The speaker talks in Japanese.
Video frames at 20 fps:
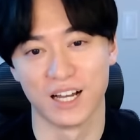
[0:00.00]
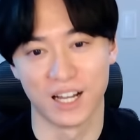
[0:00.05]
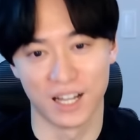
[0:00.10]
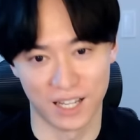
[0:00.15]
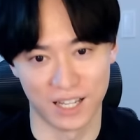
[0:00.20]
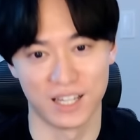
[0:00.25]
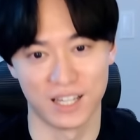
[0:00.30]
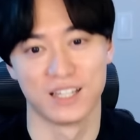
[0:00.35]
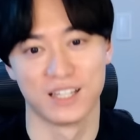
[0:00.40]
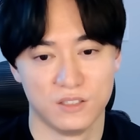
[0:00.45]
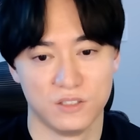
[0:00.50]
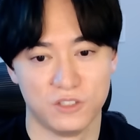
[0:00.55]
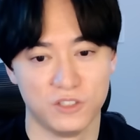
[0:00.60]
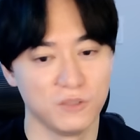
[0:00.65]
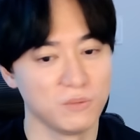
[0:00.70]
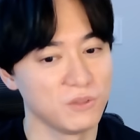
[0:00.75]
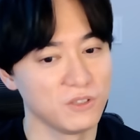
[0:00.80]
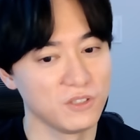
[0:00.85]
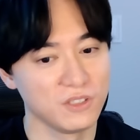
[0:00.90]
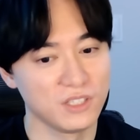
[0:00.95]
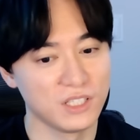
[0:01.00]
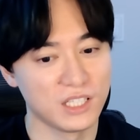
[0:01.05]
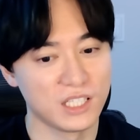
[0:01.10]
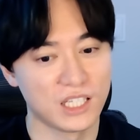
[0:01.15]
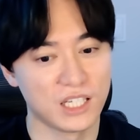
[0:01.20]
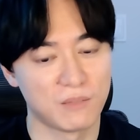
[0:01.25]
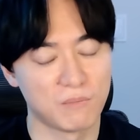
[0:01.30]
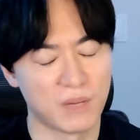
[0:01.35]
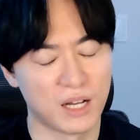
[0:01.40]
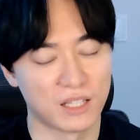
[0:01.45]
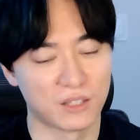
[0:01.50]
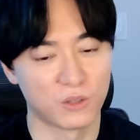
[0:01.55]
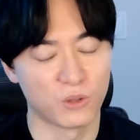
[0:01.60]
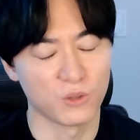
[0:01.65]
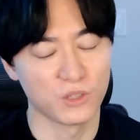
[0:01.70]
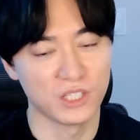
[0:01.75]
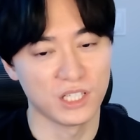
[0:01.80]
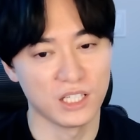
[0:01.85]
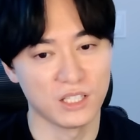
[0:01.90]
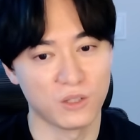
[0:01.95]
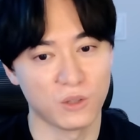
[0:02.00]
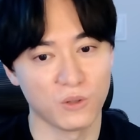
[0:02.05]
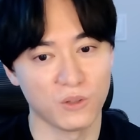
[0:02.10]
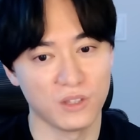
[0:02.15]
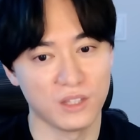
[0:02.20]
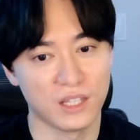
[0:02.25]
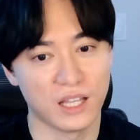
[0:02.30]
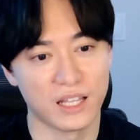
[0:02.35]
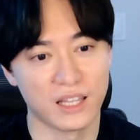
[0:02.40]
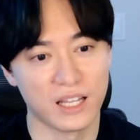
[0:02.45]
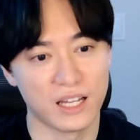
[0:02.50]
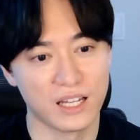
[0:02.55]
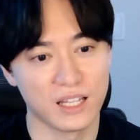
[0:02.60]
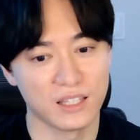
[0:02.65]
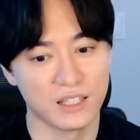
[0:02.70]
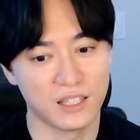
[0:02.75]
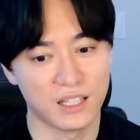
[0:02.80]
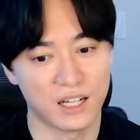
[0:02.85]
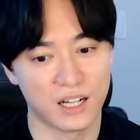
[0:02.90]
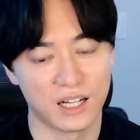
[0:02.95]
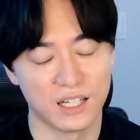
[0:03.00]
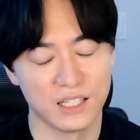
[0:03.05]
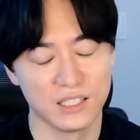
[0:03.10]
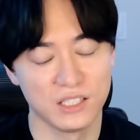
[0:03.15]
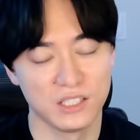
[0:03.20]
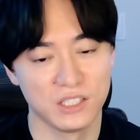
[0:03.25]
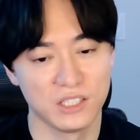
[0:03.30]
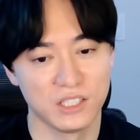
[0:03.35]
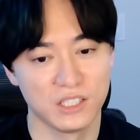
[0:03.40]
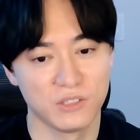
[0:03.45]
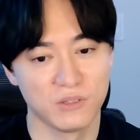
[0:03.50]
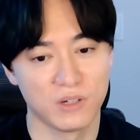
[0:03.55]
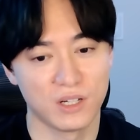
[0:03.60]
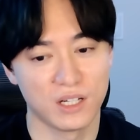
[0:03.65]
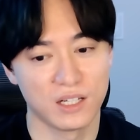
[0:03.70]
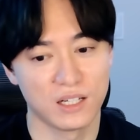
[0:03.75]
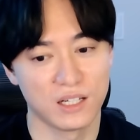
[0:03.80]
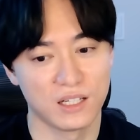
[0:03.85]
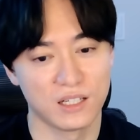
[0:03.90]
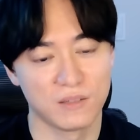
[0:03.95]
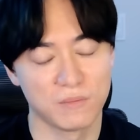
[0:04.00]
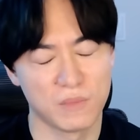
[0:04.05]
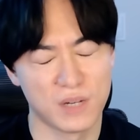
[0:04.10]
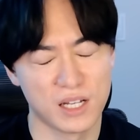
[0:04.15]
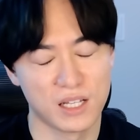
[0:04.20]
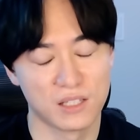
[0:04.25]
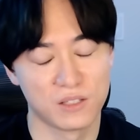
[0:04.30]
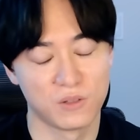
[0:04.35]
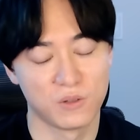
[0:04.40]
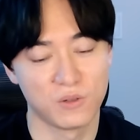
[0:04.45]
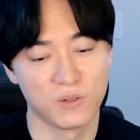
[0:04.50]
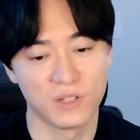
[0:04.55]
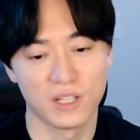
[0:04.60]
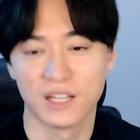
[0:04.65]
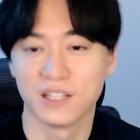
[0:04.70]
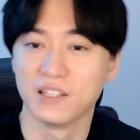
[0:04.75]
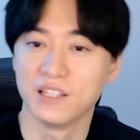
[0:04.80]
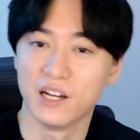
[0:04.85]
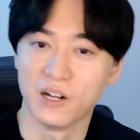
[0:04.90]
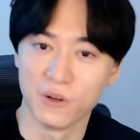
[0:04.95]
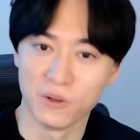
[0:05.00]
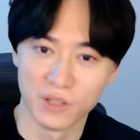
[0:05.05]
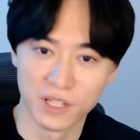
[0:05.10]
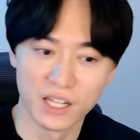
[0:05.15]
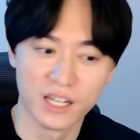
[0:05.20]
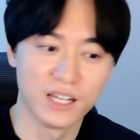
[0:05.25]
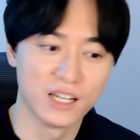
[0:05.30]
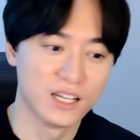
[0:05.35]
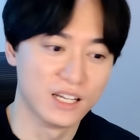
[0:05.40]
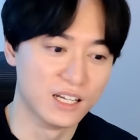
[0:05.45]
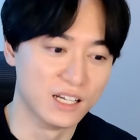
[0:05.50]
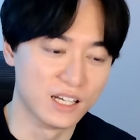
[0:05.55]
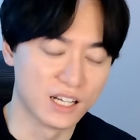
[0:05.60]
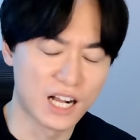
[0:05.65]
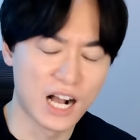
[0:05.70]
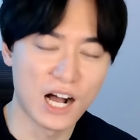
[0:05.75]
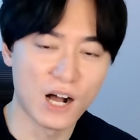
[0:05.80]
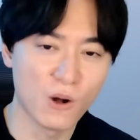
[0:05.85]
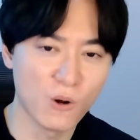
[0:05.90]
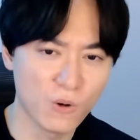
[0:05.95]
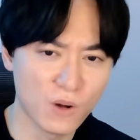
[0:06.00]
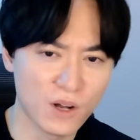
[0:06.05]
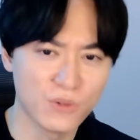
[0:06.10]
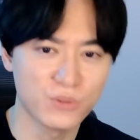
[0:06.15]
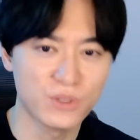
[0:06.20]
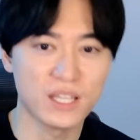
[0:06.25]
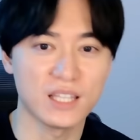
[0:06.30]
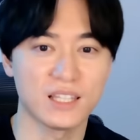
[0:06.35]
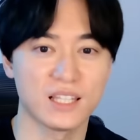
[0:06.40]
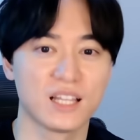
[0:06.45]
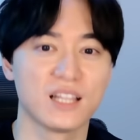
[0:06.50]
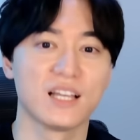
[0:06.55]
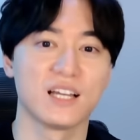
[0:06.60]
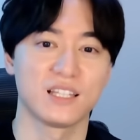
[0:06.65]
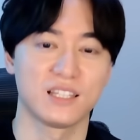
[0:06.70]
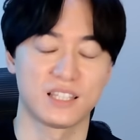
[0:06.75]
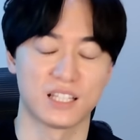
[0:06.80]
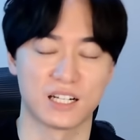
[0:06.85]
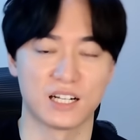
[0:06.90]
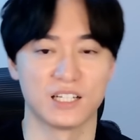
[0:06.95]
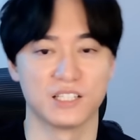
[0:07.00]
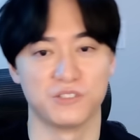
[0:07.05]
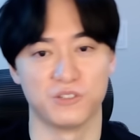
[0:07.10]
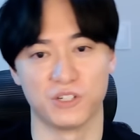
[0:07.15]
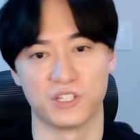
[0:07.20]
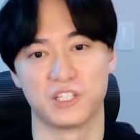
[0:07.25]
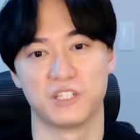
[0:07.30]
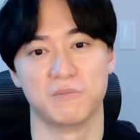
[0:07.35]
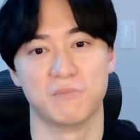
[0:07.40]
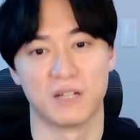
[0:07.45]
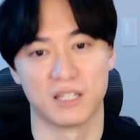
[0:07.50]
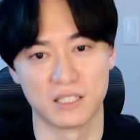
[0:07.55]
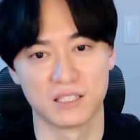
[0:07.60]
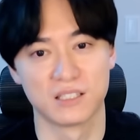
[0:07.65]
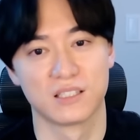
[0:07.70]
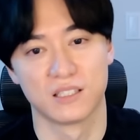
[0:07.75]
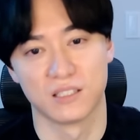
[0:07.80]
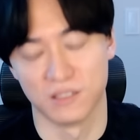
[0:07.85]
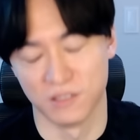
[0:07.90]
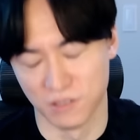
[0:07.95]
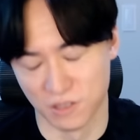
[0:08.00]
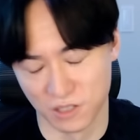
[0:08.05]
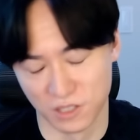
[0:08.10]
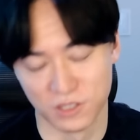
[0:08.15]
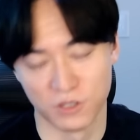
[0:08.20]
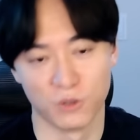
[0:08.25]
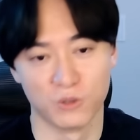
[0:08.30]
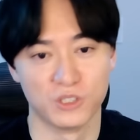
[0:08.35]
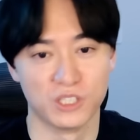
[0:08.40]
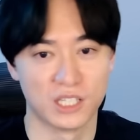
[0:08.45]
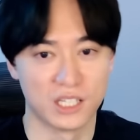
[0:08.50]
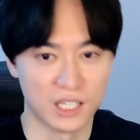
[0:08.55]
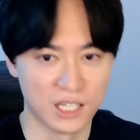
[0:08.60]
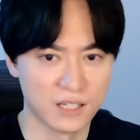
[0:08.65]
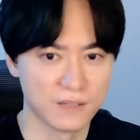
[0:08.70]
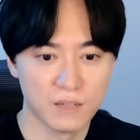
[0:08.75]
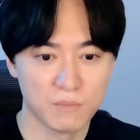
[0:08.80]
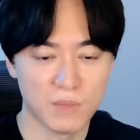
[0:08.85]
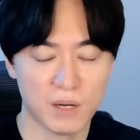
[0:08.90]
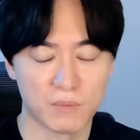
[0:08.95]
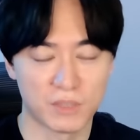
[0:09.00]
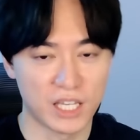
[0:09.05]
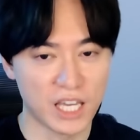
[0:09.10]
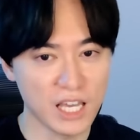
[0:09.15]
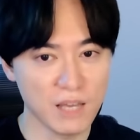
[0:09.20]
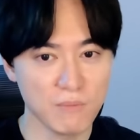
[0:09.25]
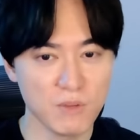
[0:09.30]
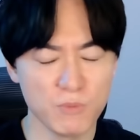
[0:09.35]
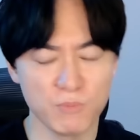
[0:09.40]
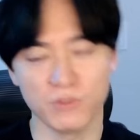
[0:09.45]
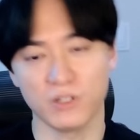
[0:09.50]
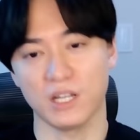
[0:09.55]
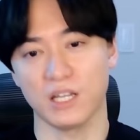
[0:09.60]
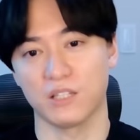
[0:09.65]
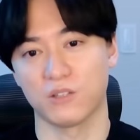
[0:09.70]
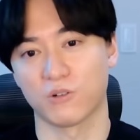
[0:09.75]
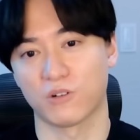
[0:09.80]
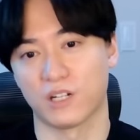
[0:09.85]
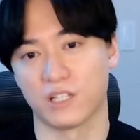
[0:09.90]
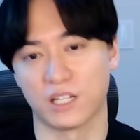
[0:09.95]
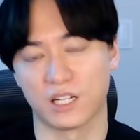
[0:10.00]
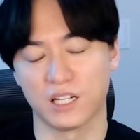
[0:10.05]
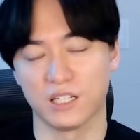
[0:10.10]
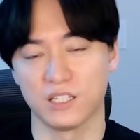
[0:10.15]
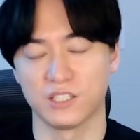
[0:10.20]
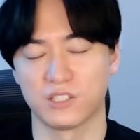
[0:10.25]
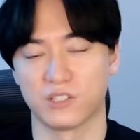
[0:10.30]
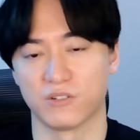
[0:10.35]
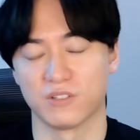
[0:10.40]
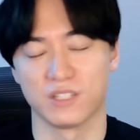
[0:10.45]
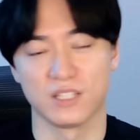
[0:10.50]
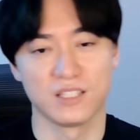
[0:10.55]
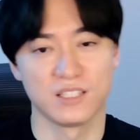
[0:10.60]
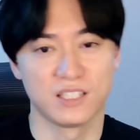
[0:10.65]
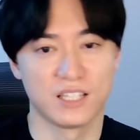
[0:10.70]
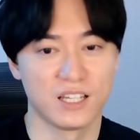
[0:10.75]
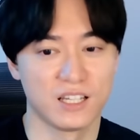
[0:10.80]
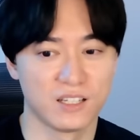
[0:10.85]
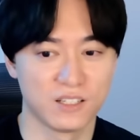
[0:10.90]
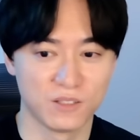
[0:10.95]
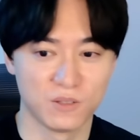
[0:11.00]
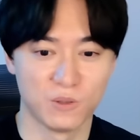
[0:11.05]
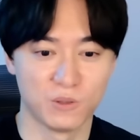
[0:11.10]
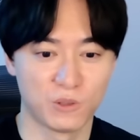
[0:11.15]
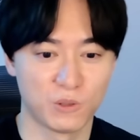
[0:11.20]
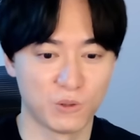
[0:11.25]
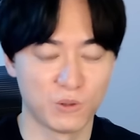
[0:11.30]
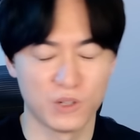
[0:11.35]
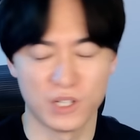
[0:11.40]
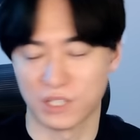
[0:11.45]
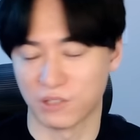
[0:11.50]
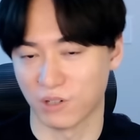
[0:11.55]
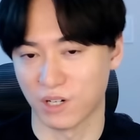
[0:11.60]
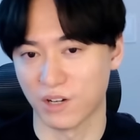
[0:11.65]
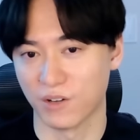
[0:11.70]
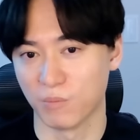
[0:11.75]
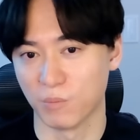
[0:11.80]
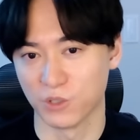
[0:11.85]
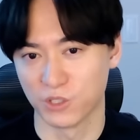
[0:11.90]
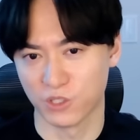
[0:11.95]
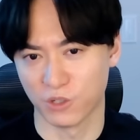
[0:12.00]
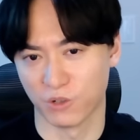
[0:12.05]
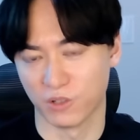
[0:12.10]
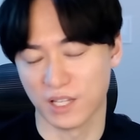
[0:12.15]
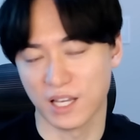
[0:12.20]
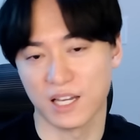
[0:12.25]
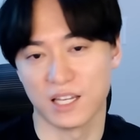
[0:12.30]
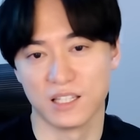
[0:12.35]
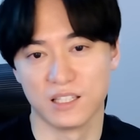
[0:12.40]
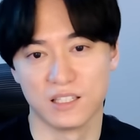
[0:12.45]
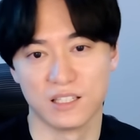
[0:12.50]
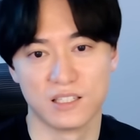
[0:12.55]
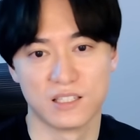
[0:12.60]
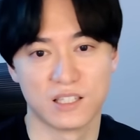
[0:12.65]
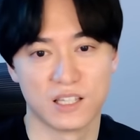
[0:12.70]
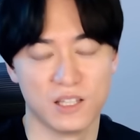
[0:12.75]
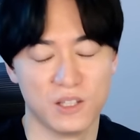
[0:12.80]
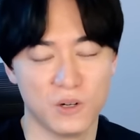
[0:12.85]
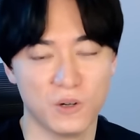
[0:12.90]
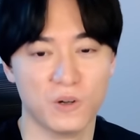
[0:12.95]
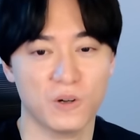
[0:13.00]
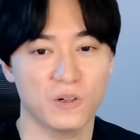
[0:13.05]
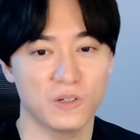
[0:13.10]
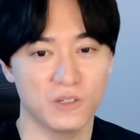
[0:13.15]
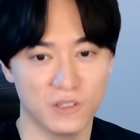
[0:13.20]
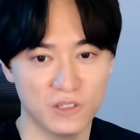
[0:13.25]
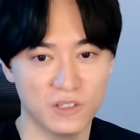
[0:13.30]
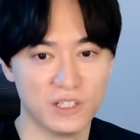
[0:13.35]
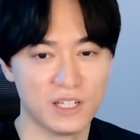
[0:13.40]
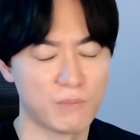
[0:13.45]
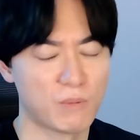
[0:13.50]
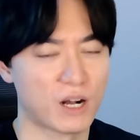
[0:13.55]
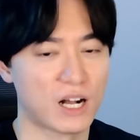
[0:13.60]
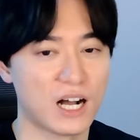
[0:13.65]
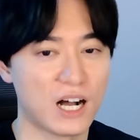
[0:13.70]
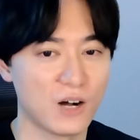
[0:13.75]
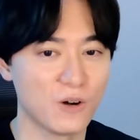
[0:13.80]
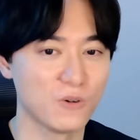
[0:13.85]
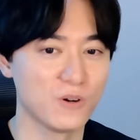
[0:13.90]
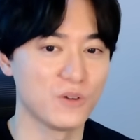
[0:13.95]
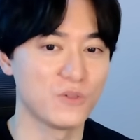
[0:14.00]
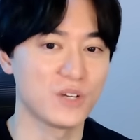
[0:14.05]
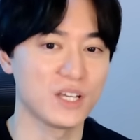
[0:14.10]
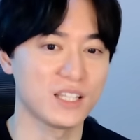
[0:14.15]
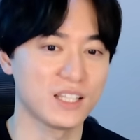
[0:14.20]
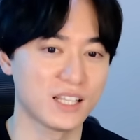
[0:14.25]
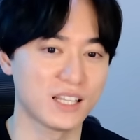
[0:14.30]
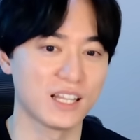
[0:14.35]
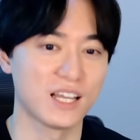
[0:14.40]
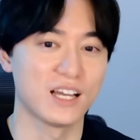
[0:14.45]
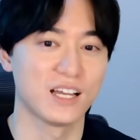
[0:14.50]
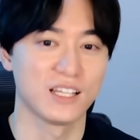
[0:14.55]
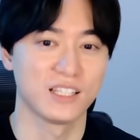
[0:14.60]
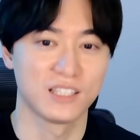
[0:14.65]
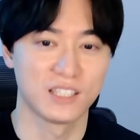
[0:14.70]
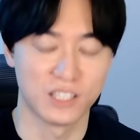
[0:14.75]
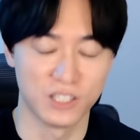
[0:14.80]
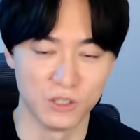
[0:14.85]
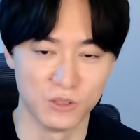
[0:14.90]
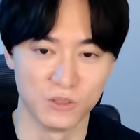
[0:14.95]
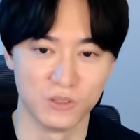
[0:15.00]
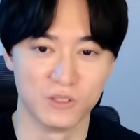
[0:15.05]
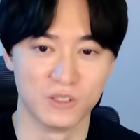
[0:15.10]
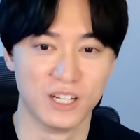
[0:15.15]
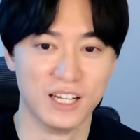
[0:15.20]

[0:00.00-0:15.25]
はい。自分自身、まあ、年取ったなって感じは、まあ、どうなんだろうね。うん、顔は老けたなって感じはします。うん、正直。まあ、ゲームプレイとかに関しては全然衰えとかはもちろんないんですけど、うん、やっぱ顔は老けたなっていう